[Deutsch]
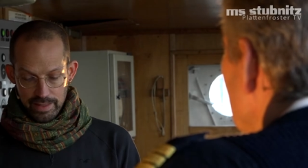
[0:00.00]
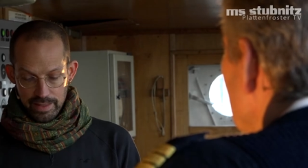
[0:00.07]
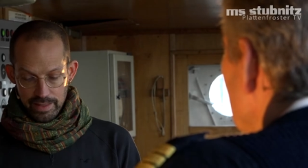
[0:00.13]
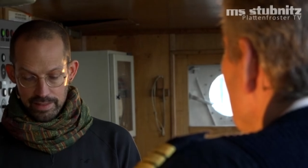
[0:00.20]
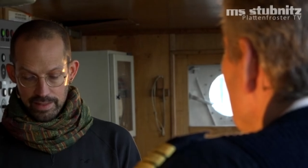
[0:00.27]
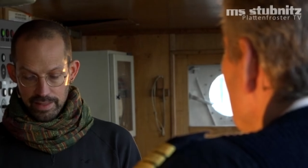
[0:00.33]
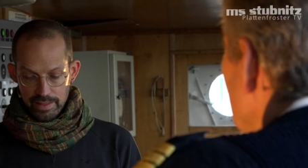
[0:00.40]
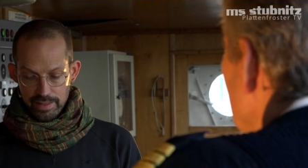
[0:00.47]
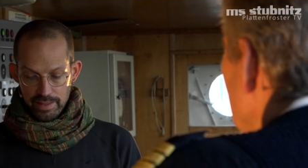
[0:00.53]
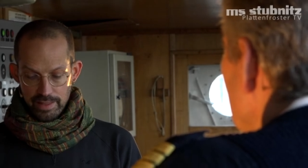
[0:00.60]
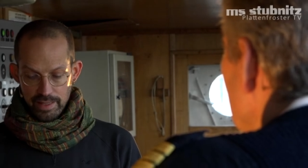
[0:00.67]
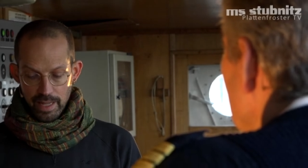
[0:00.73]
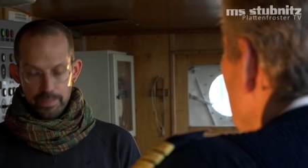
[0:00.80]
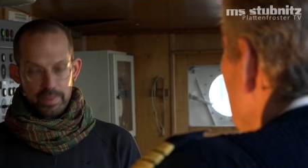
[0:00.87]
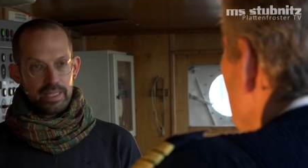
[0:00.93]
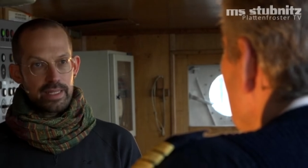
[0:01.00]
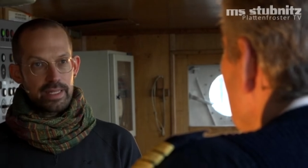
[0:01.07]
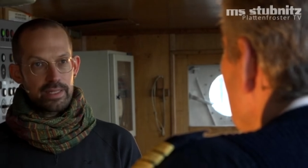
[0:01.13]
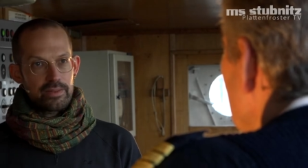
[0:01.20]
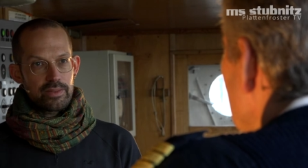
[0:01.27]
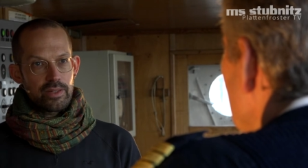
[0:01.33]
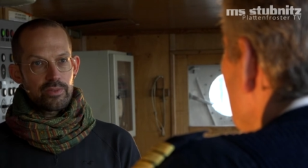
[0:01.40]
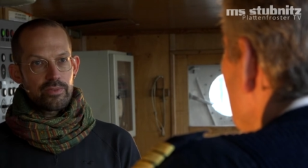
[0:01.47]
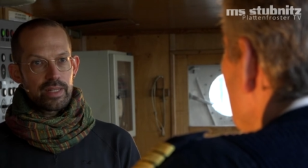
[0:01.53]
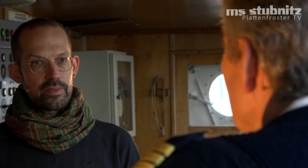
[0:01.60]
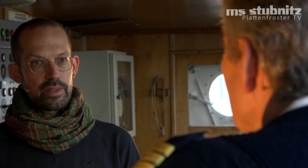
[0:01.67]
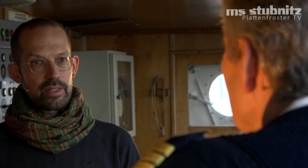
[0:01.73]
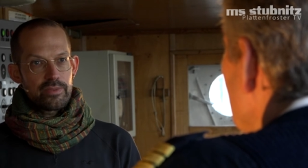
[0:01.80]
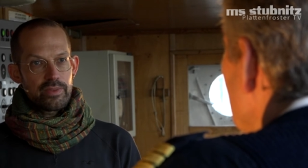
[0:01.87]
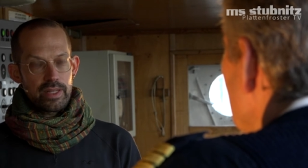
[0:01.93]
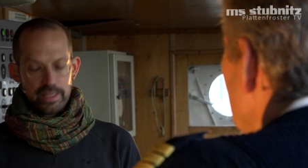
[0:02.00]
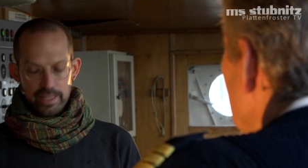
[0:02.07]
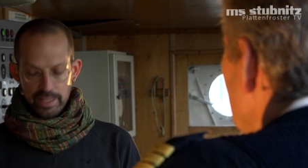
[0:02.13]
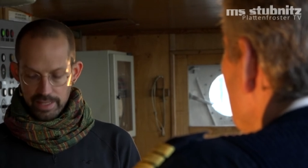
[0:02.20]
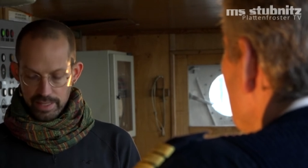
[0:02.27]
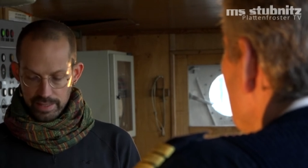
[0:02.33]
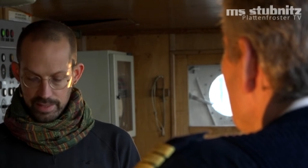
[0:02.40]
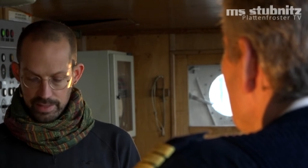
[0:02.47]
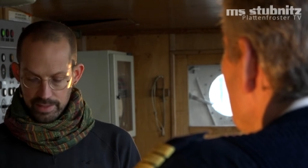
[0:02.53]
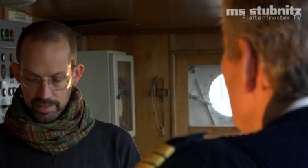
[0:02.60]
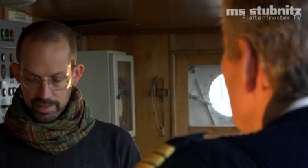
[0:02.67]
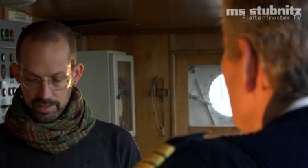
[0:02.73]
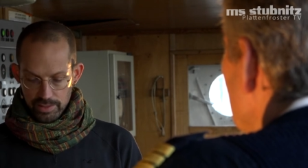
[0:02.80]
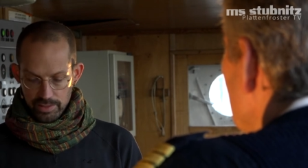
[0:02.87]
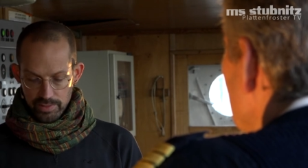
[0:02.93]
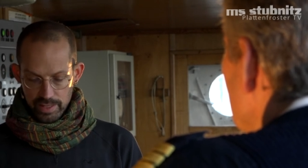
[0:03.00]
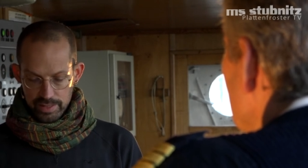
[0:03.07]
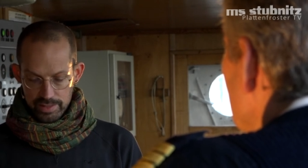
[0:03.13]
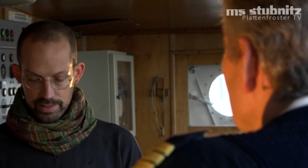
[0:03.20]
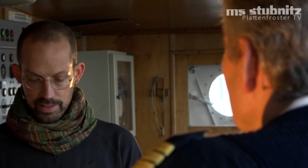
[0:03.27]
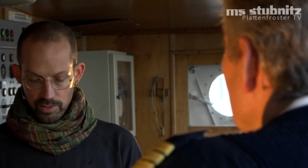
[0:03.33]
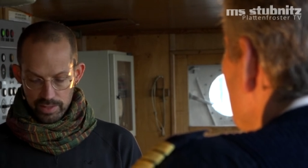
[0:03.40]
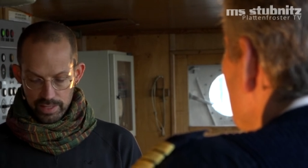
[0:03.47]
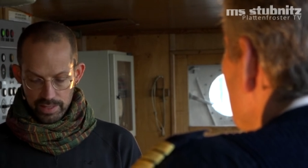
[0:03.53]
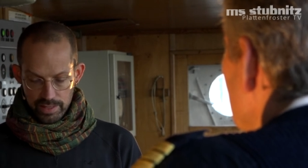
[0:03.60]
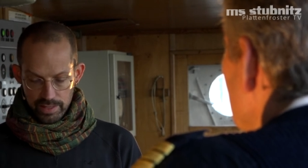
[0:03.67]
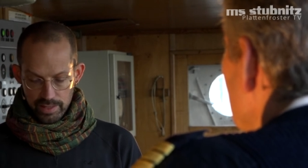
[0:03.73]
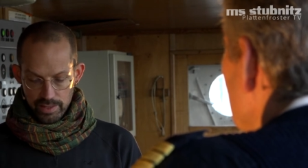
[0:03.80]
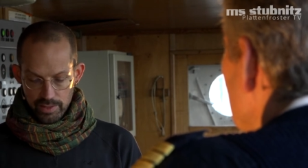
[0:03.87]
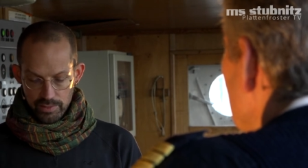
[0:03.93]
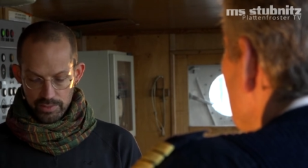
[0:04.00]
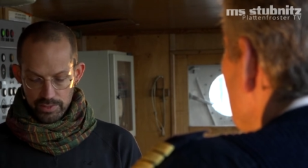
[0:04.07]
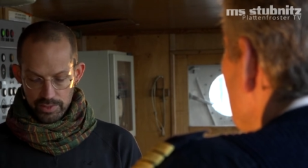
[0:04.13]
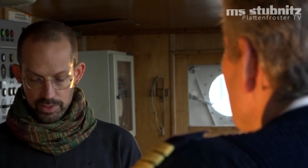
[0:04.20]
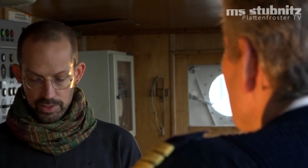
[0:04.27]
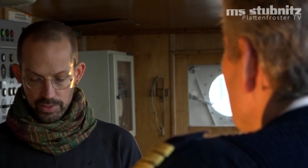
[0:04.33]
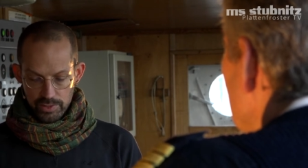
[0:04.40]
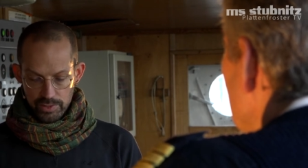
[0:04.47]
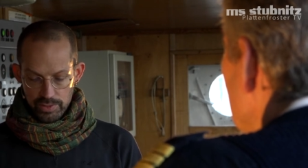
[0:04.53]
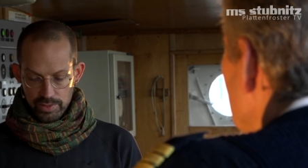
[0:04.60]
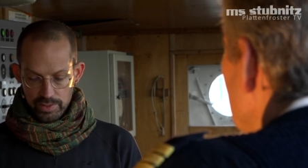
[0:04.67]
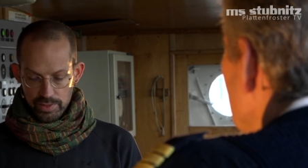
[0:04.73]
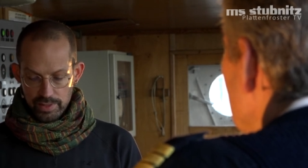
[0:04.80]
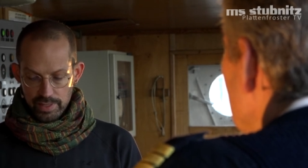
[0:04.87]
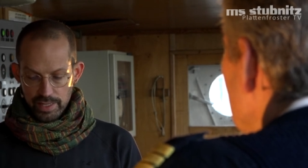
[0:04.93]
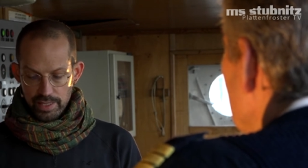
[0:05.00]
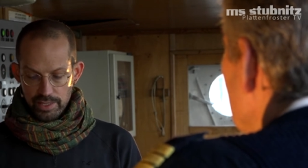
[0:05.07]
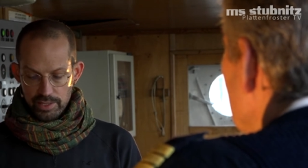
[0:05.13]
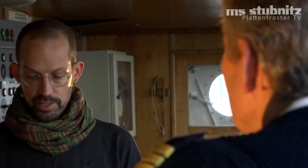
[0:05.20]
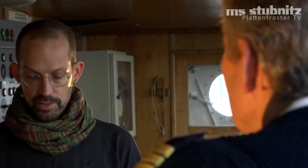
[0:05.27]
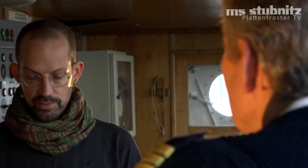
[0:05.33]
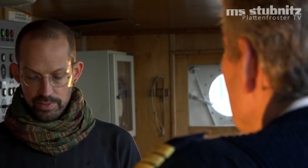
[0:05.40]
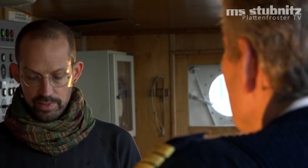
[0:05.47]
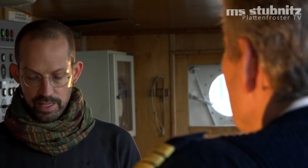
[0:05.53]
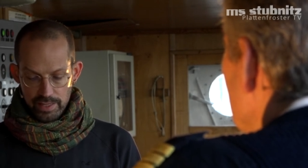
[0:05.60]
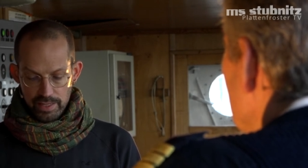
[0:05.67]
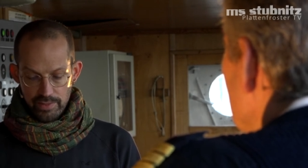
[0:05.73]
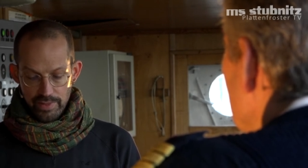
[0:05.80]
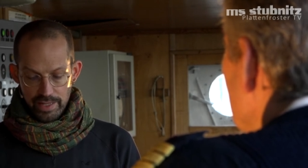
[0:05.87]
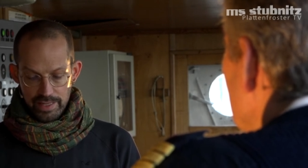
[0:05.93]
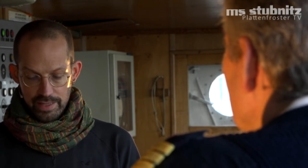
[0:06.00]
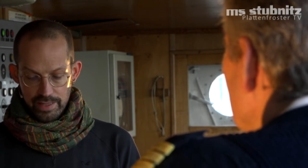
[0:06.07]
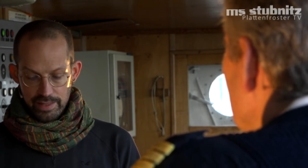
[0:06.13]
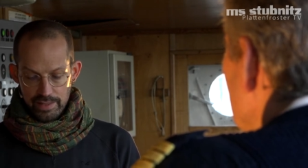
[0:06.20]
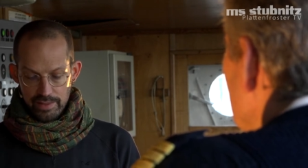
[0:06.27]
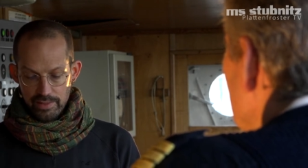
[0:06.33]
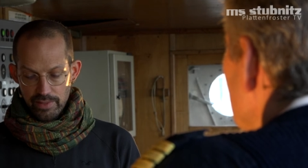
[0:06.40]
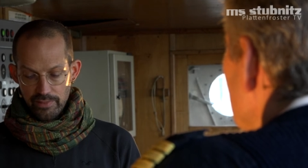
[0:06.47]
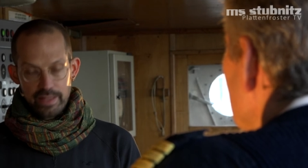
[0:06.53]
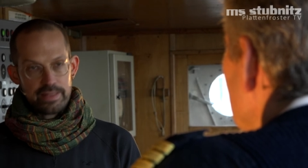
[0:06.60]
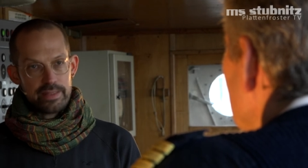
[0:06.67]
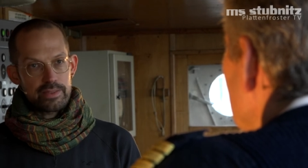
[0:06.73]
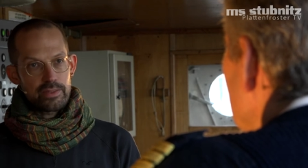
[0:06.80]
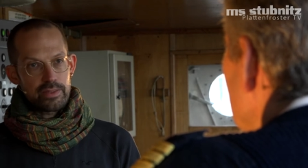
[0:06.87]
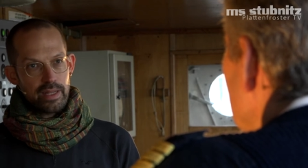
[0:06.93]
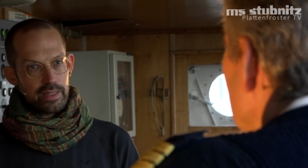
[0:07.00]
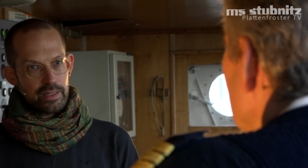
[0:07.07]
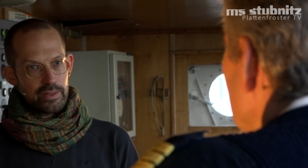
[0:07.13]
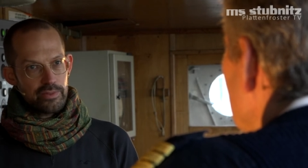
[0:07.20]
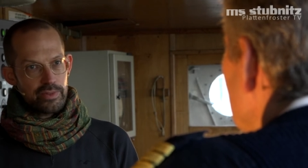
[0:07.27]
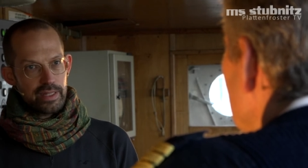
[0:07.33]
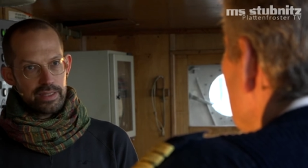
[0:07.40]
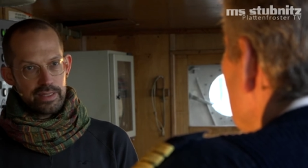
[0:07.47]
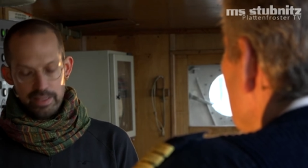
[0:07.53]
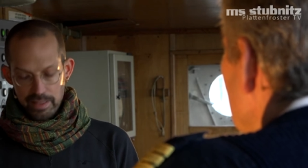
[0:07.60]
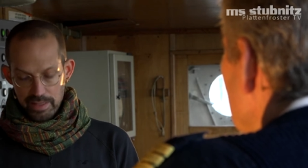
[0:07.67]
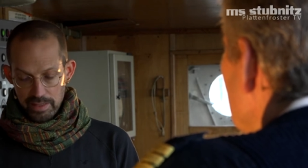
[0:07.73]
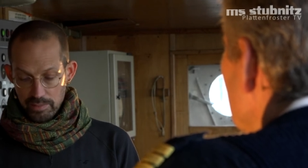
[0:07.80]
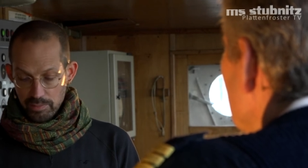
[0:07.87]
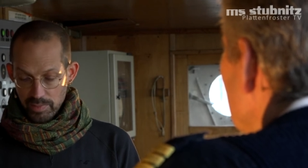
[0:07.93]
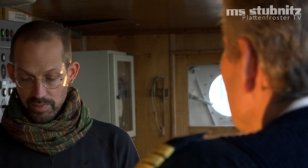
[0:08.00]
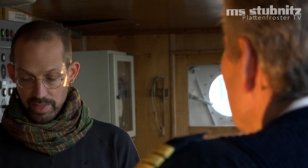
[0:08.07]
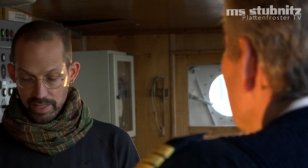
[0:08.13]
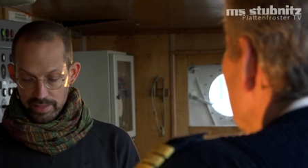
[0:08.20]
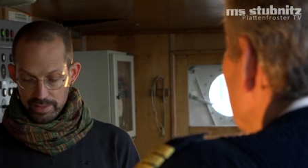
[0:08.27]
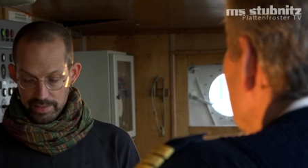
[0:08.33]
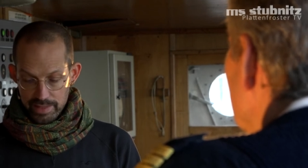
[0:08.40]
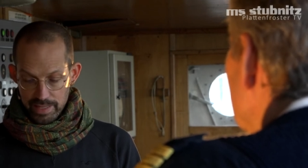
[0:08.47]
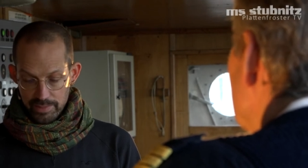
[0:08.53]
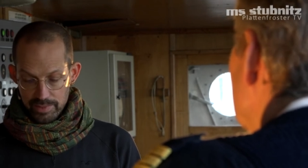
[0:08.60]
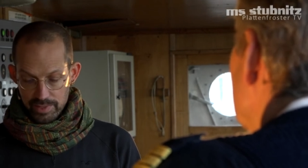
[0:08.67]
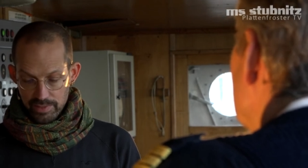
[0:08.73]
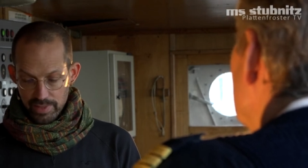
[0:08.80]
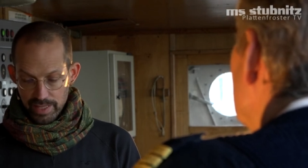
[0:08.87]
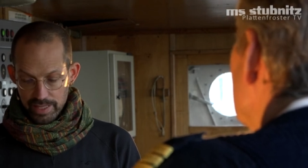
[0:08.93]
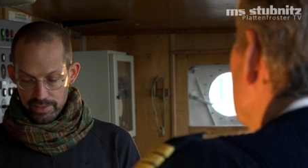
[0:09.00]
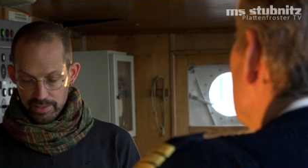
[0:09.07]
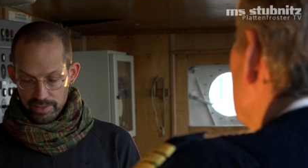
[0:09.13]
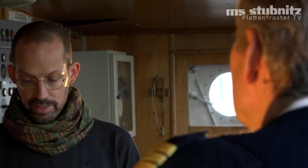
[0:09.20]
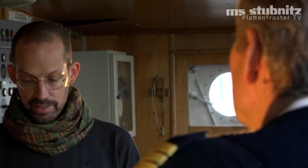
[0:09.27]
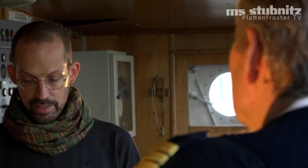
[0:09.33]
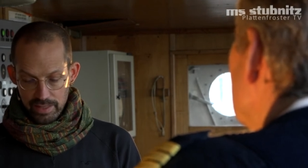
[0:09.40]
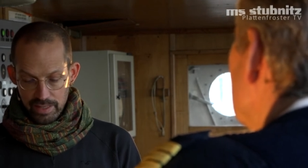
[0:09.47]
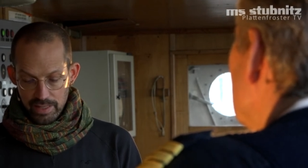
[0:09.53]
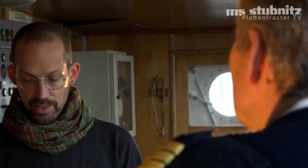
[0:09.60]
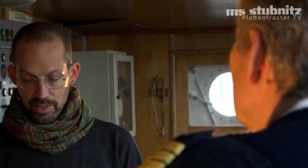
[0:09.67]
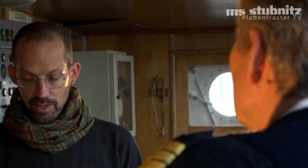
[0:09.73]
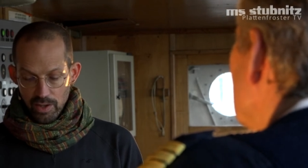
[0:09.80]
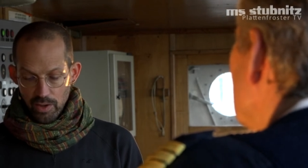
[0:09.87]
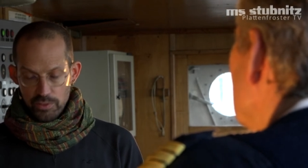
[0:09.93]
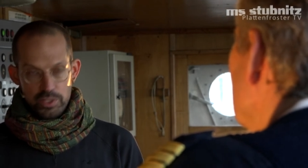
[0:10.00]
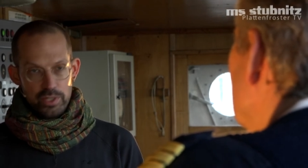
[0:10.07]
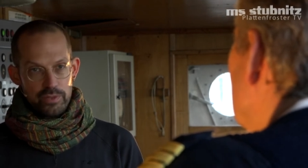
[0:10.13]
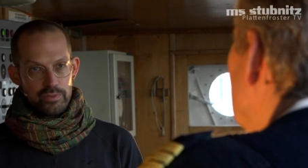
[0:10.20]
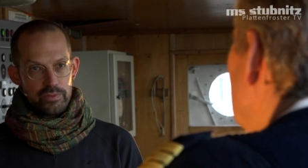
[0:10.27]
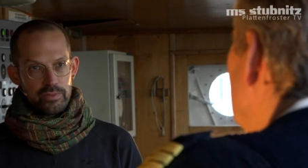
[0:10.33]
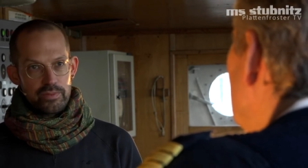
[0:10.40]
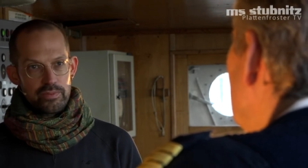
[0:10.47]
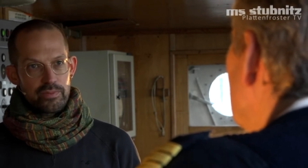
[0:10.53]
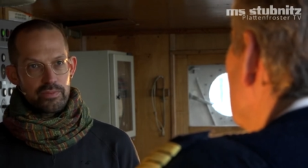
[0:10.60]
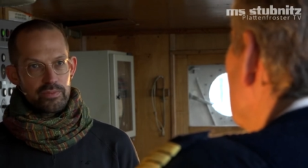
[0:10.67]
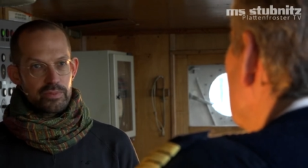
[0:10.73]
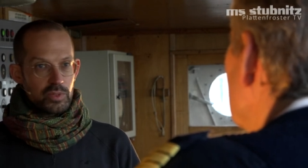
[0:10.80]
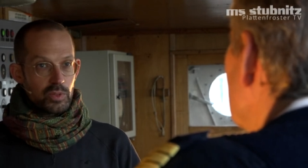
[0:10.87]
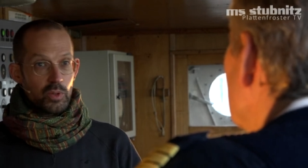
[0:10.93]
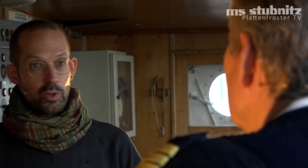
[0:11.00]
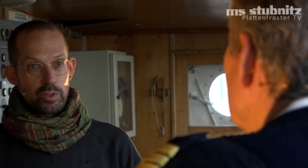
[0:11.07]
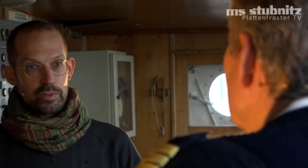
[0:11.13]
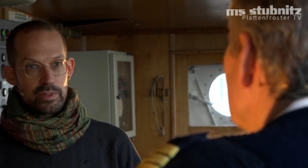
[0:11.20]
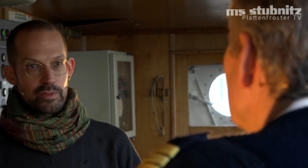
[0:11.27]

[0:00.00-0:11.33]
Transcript: dann äh, abgelegt und auf weltweite Fahrt gegangen. Du warst Nautiker auf Stückgut- und Containerschiffen nach der Wende, der Wechsel zur Tankerfahrt, bewegtes Leben soweit und auf Schiffen so groß wie